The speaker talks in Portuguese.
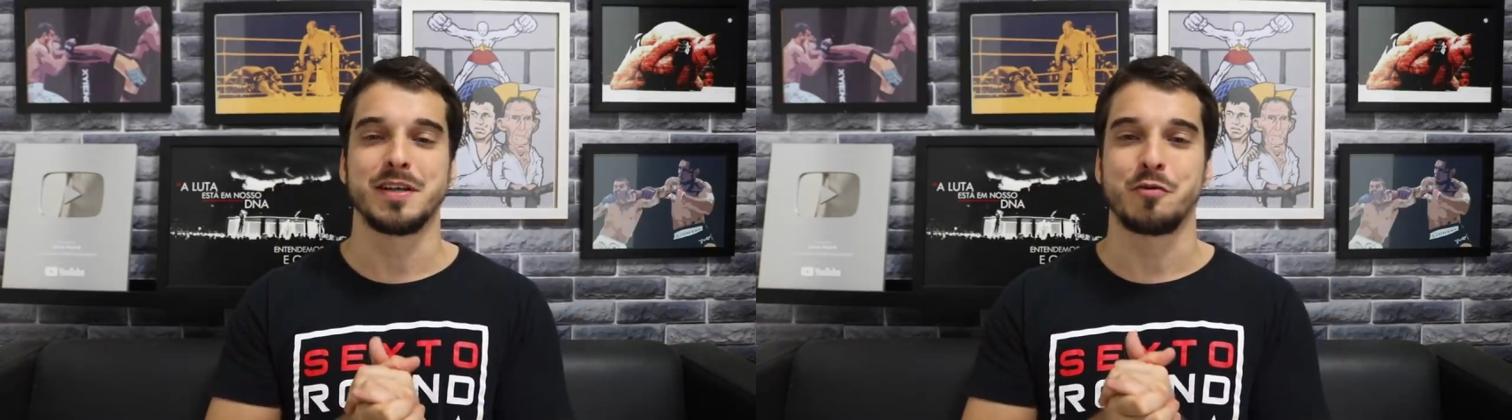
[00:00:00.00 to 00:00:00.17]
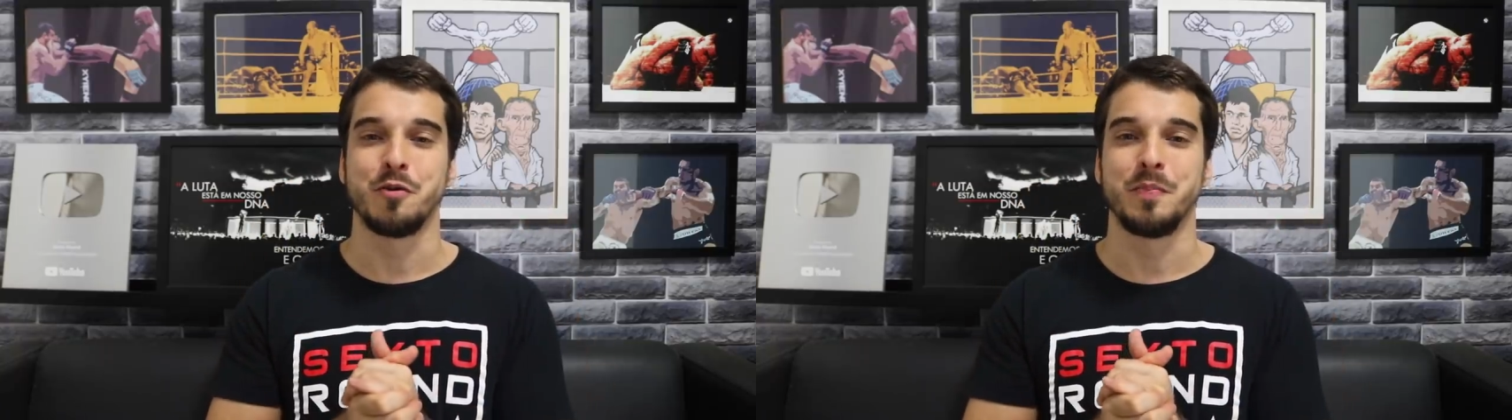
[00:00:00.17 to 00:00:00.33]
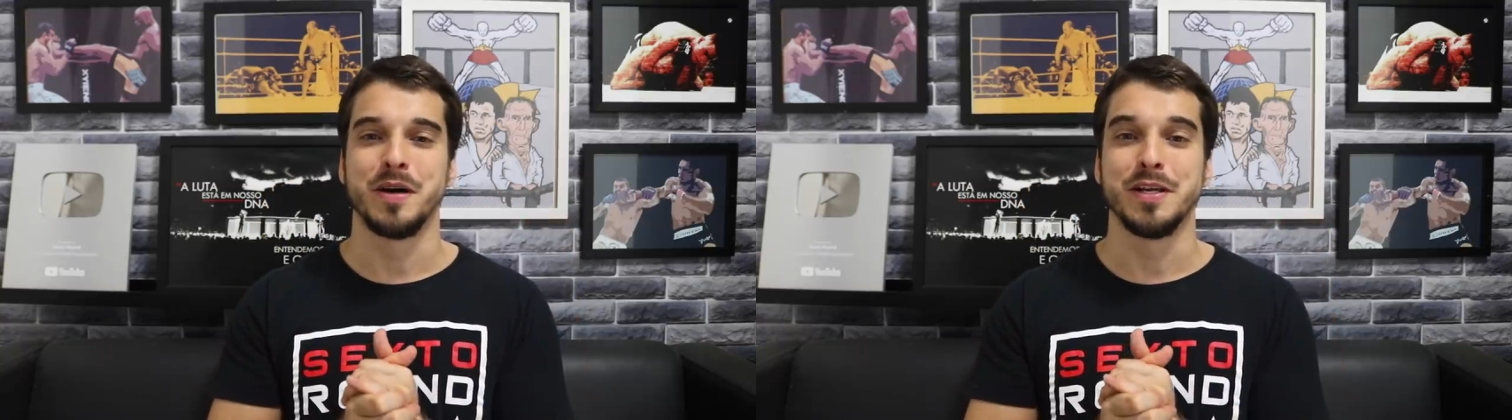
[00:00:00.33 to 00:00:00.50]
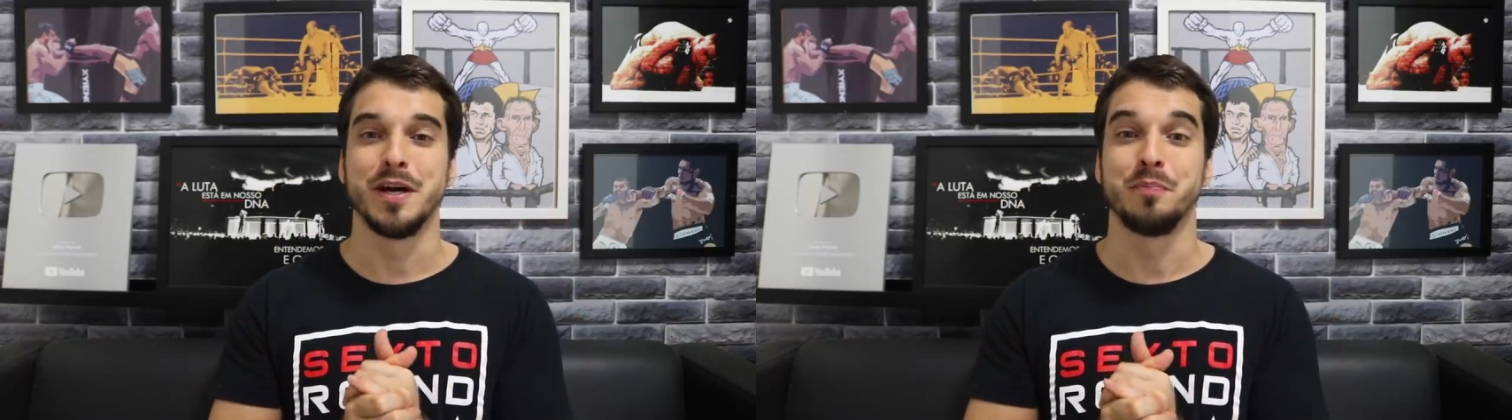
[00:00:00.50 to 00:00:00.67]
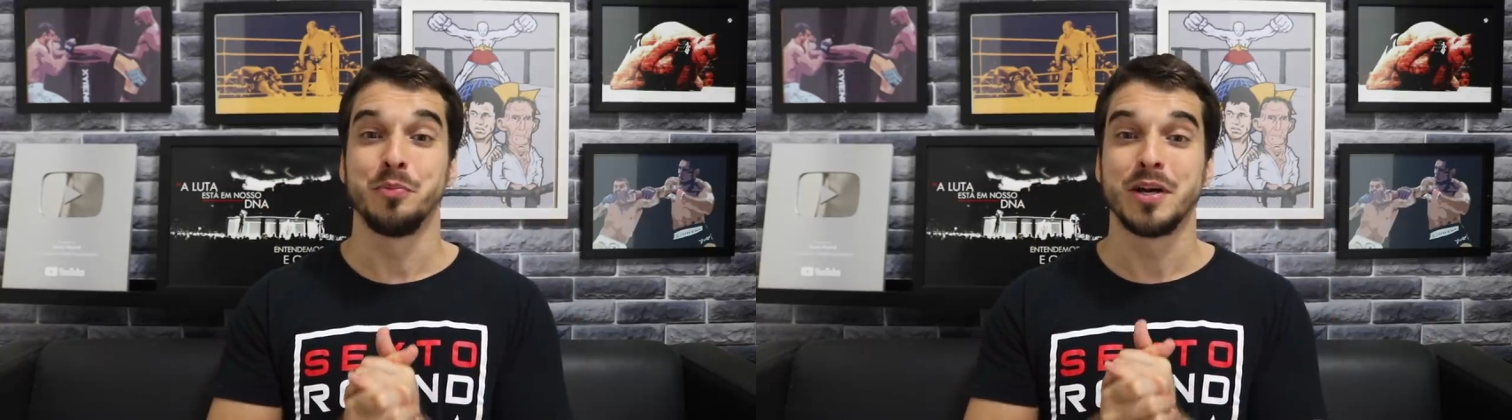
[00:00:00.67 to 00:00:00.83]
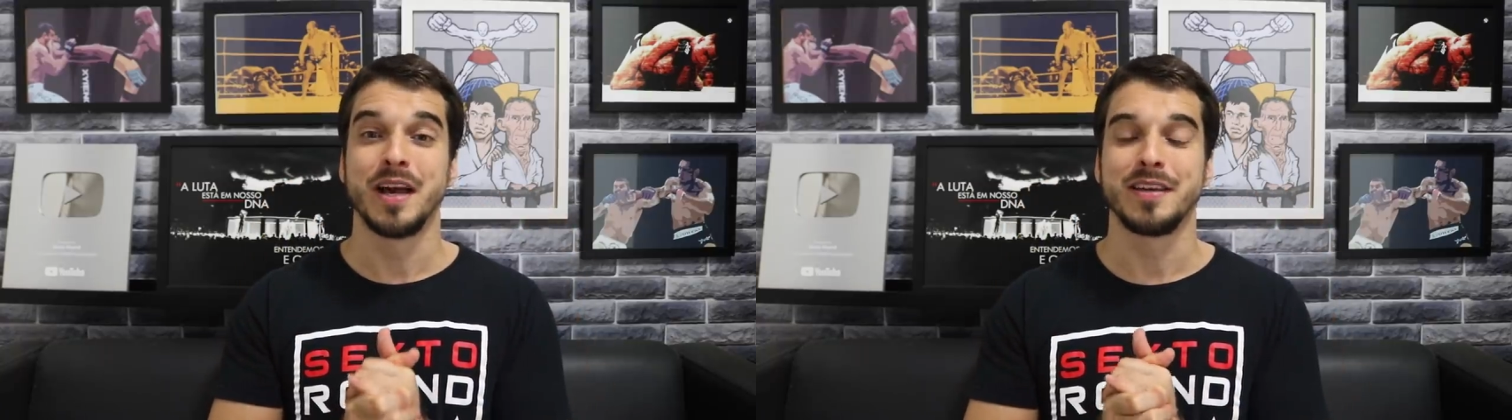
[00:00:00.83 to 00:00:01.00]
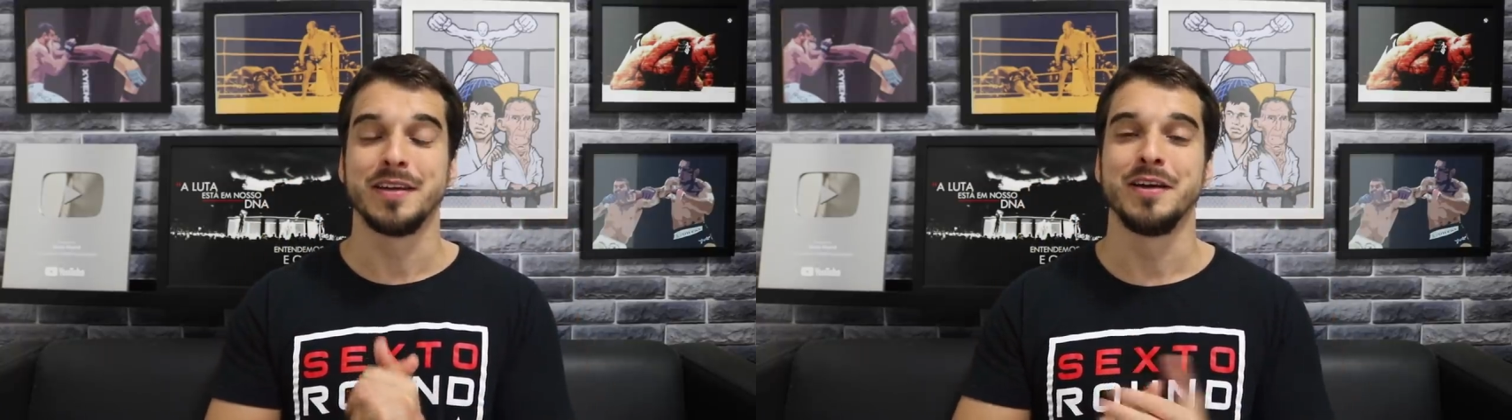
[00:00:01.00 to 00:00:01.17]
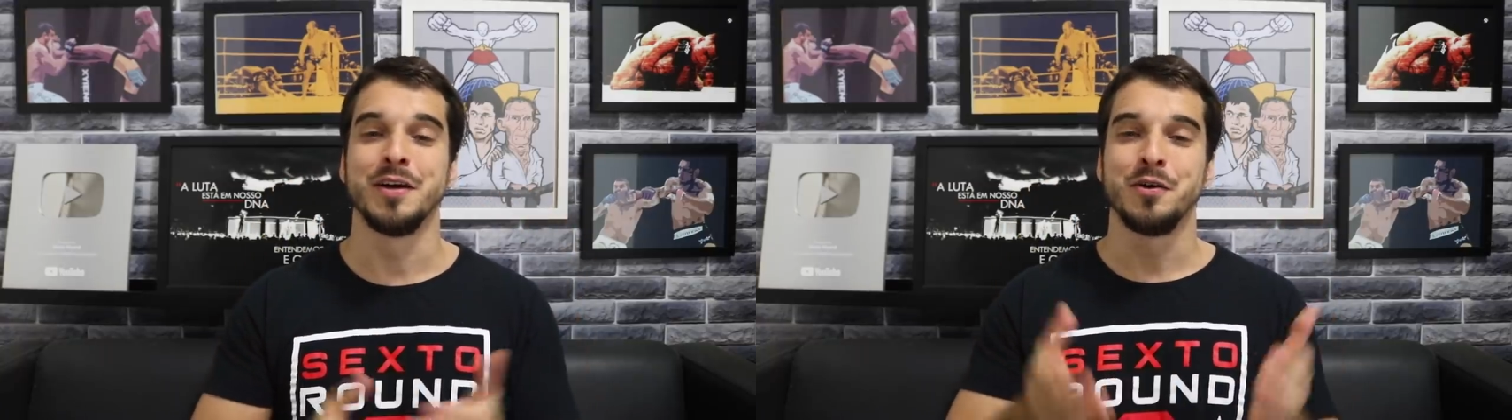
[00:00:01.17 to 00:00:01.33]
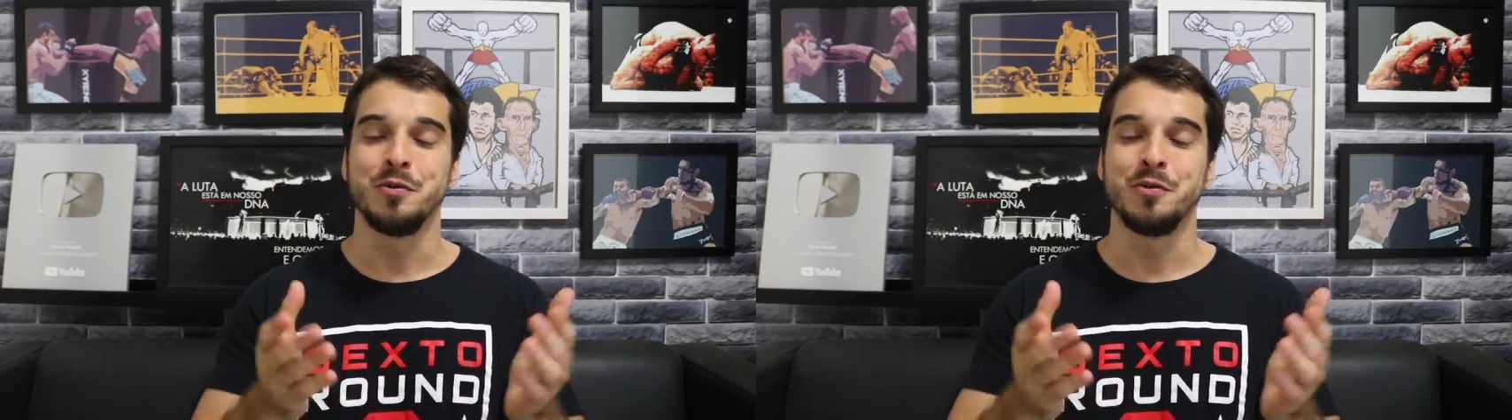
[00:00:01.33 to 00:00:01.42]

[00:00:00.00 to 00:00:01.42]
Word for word: a companhia por aqui.